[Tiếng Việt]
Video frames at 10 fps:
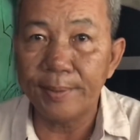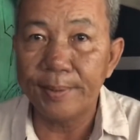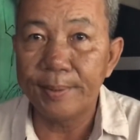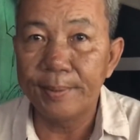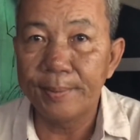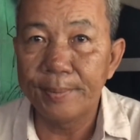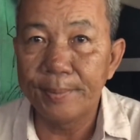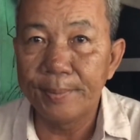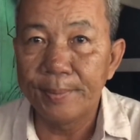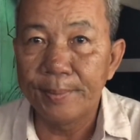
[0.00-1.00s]
là cái
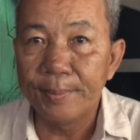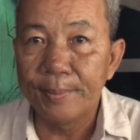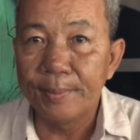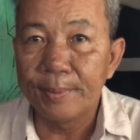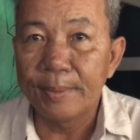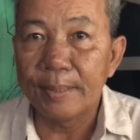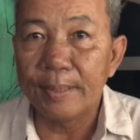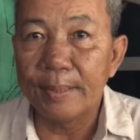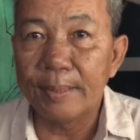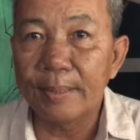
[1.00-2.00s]
khùng là sao chứ nó ai
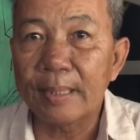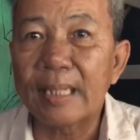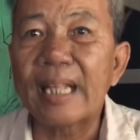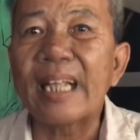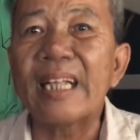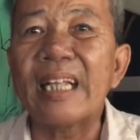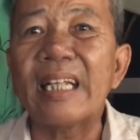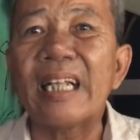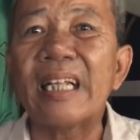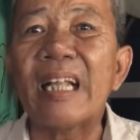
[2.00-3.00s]
đụng cái cái cái
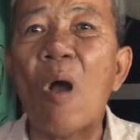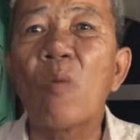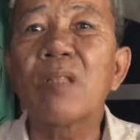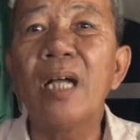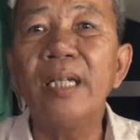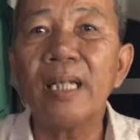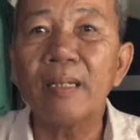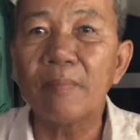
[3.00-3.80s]
cái cái hồn thư á